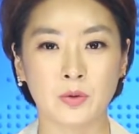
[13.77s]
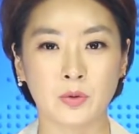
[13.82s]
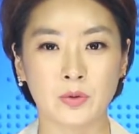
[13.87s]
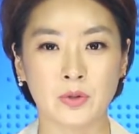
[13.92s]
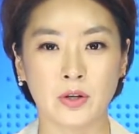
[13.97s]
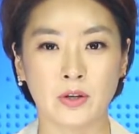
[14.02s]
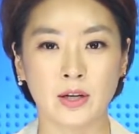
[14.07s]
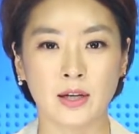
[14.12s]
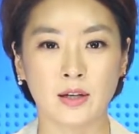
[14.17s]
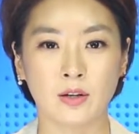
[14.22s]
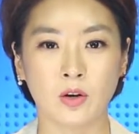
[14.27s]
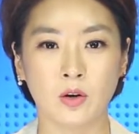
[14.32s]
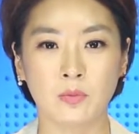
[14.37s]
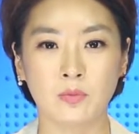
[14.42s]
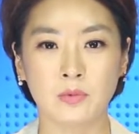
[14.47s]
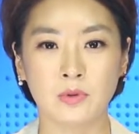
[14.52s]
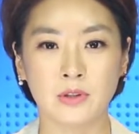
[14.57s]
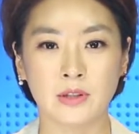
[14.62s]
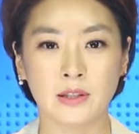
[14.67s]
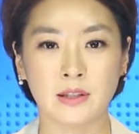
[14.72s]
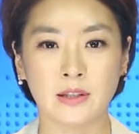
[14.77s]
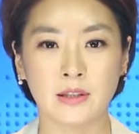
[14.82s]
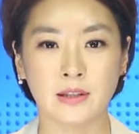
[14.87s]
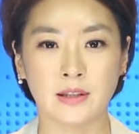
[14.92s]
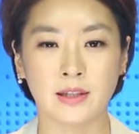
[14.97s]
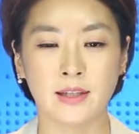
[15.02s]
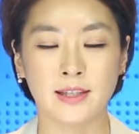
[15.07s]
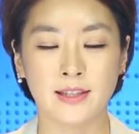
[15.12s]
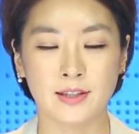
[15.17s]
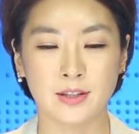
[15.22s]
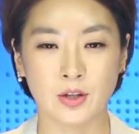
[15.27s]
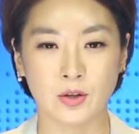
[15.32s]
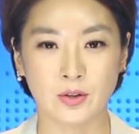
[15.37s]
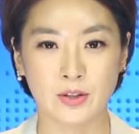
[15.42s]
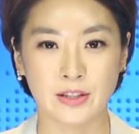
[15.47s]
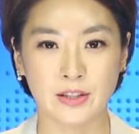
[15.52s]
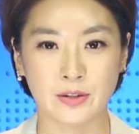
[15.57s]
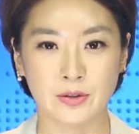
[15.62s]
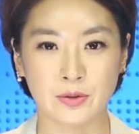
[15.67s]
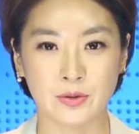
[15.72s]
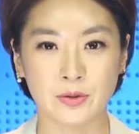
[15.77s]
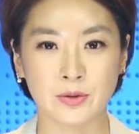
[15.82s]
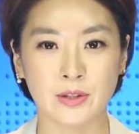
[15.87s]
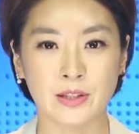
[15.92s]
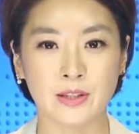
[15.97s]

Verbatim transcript: 도서관 건물키를 정식으로